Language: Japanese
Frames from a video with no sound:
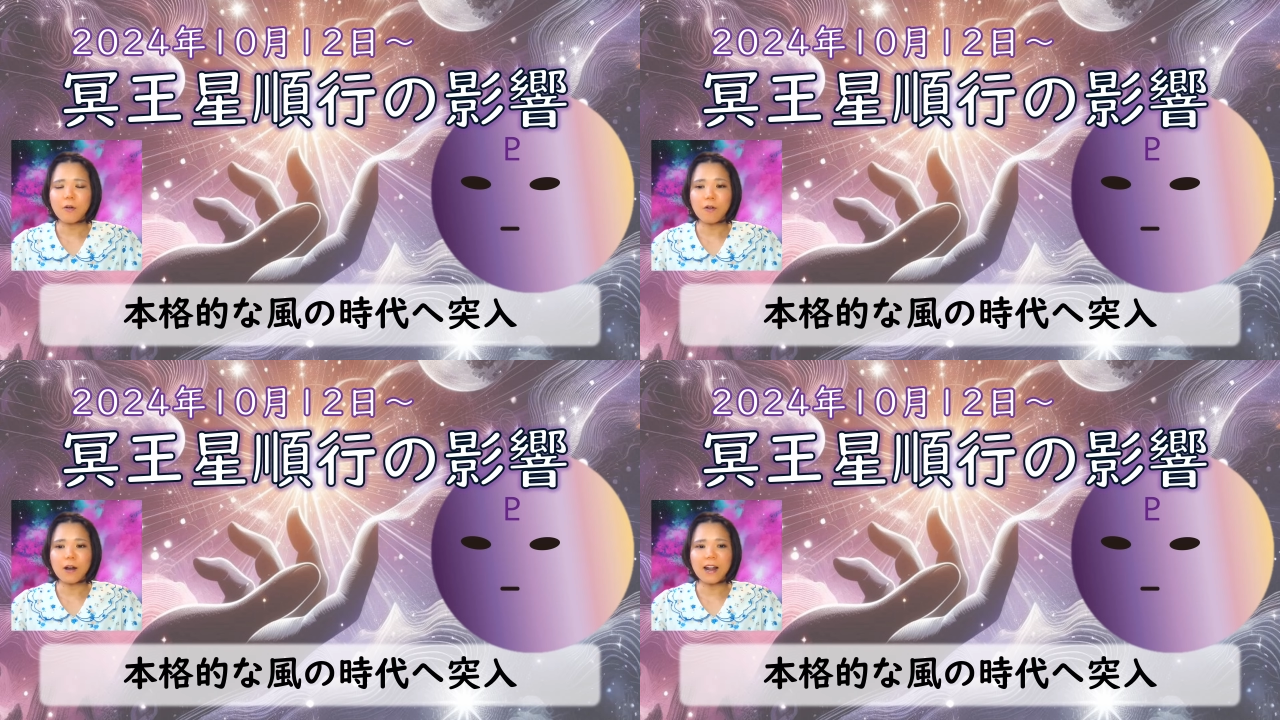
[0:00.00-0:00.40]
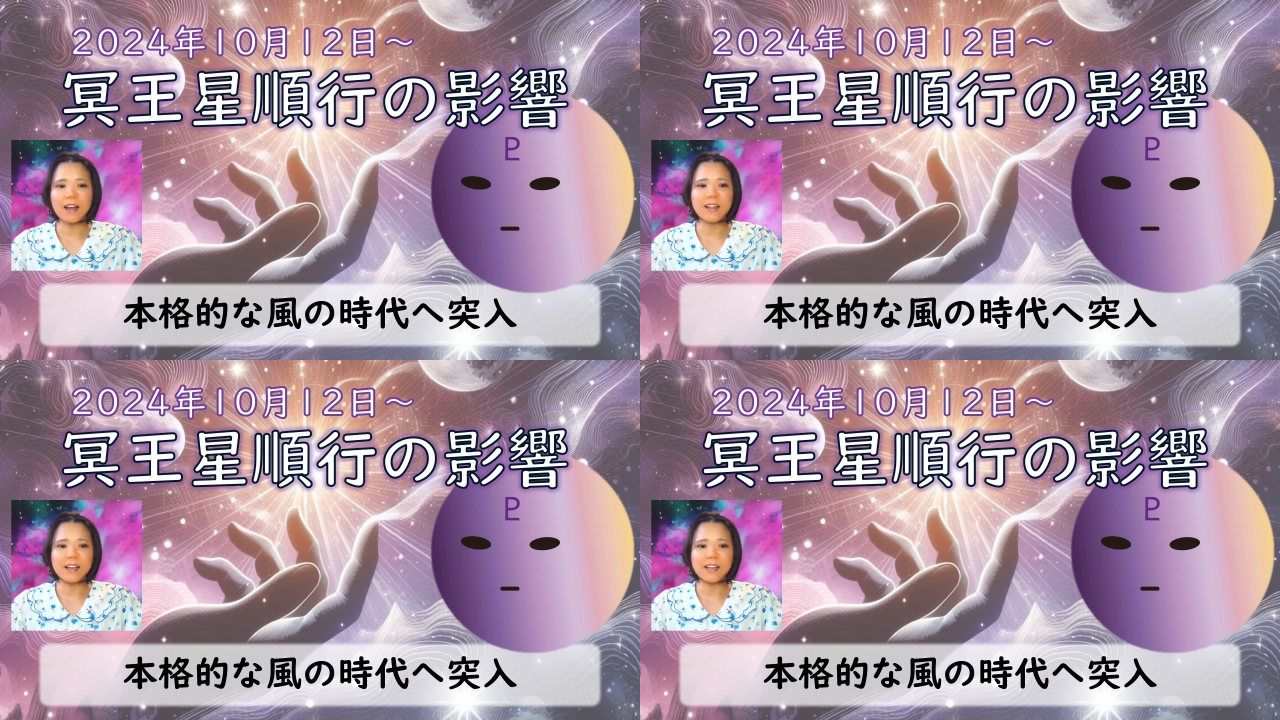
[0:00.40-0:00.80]
ここか
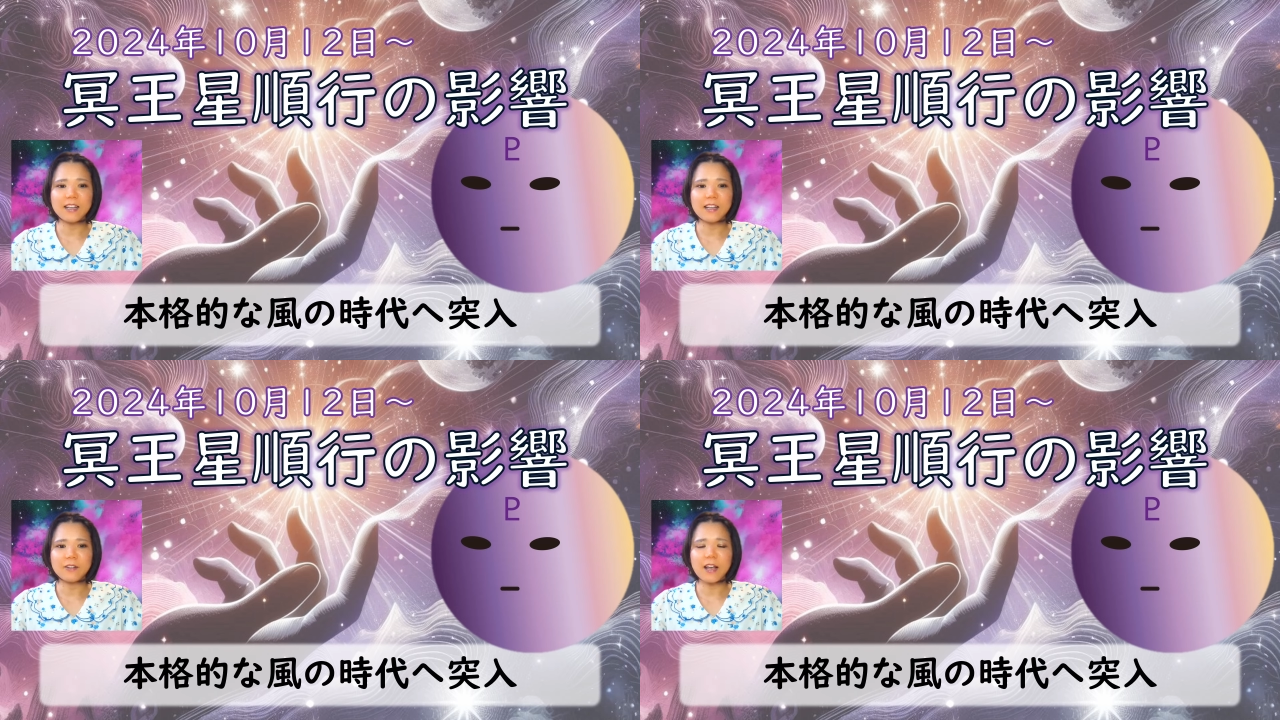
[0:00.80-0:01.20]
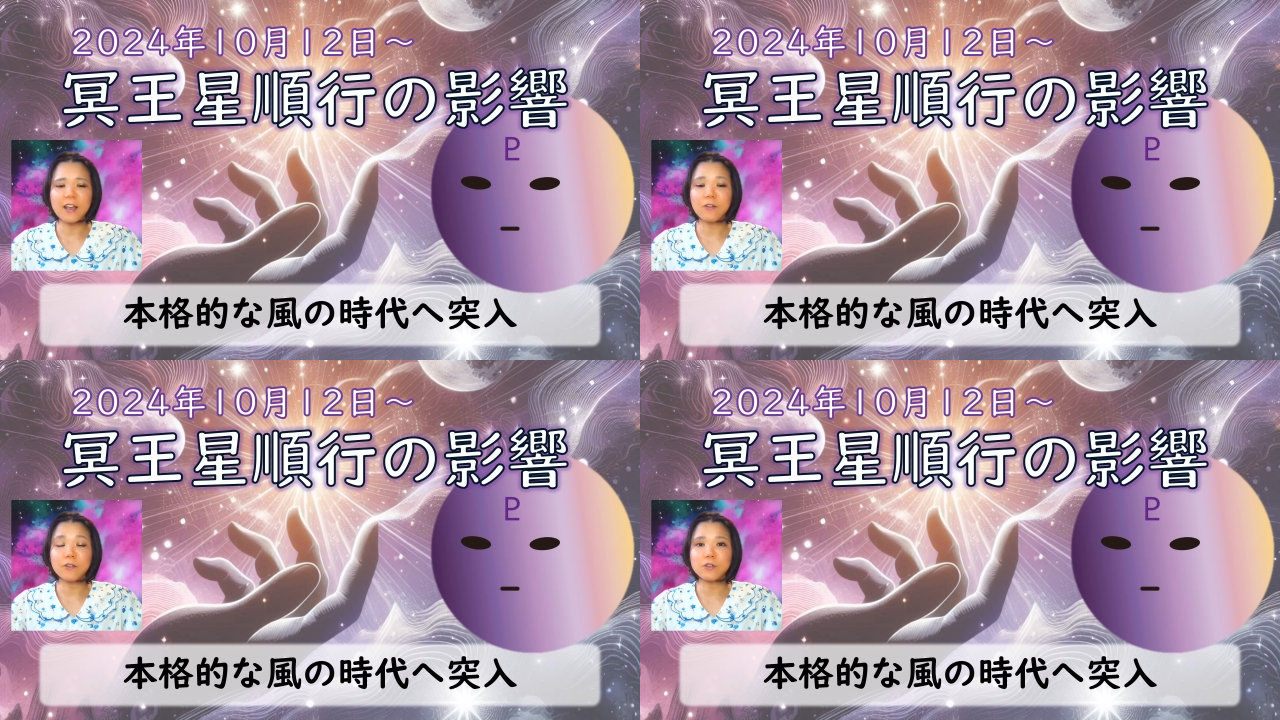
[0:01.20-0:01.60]
らヤギ座での
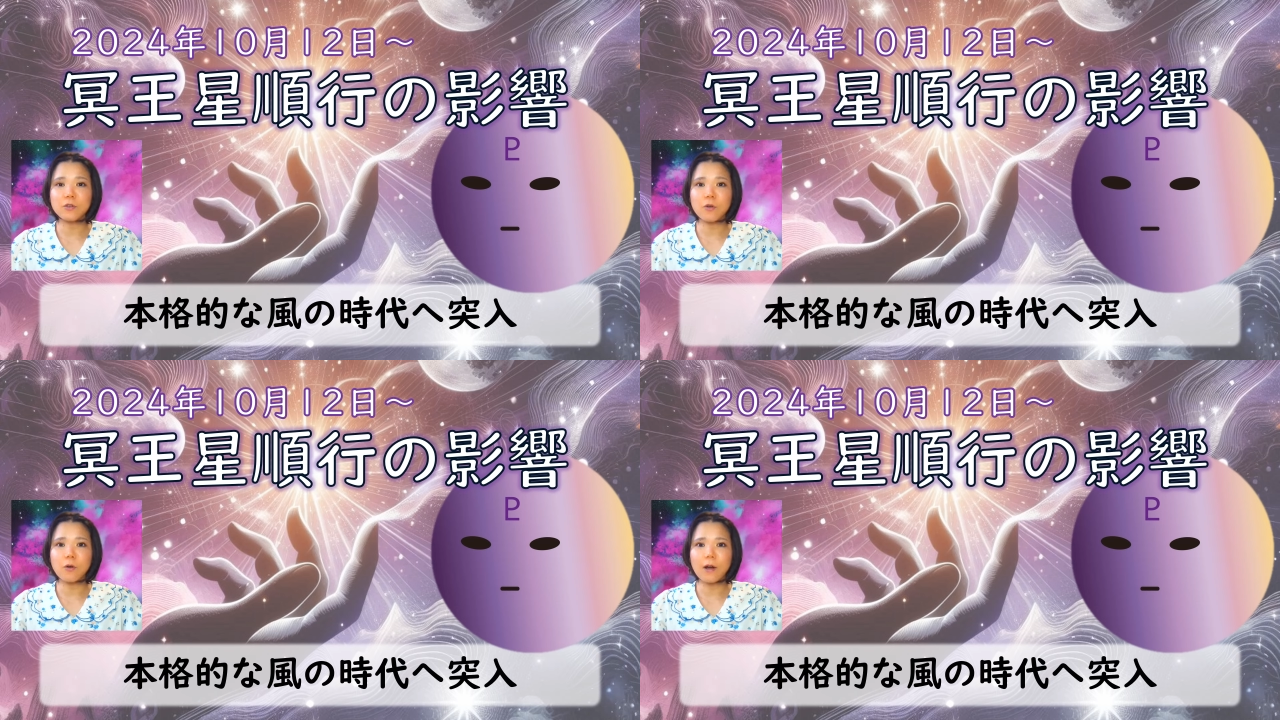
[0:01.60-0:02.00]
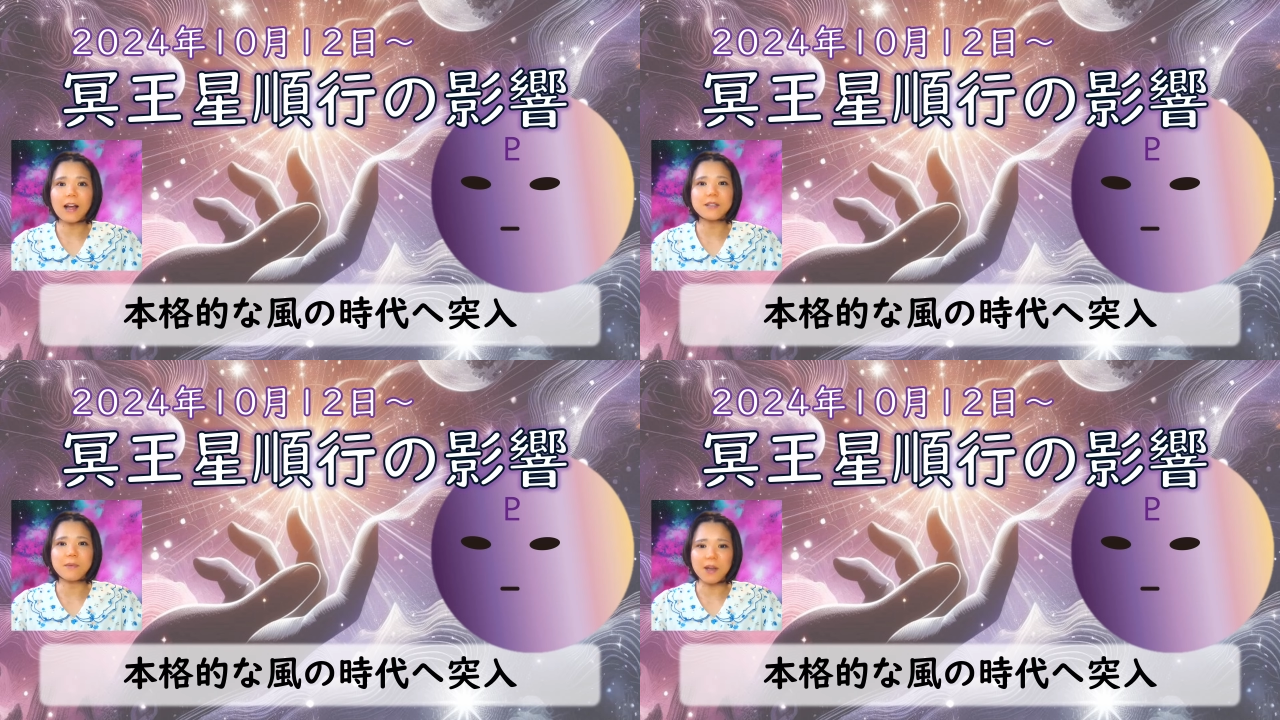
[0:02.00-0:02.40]
最後の巡行が
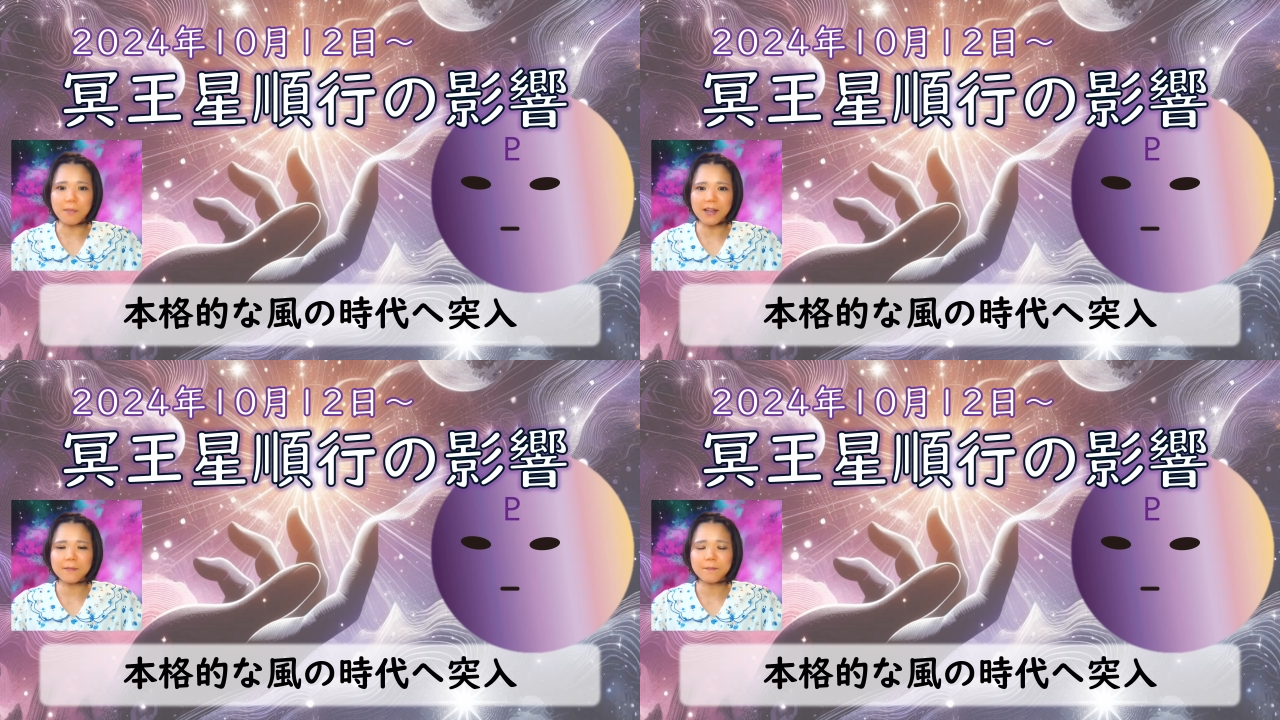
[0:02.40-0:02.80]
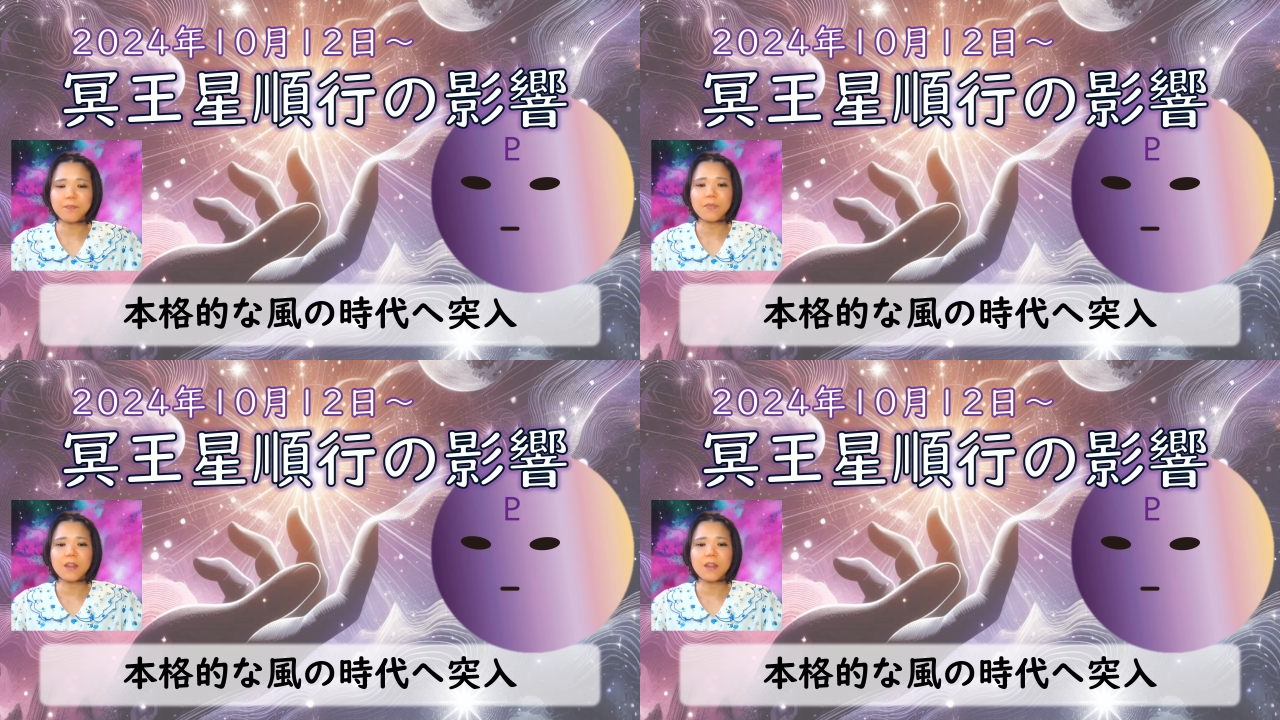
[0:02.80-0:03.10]
始まります。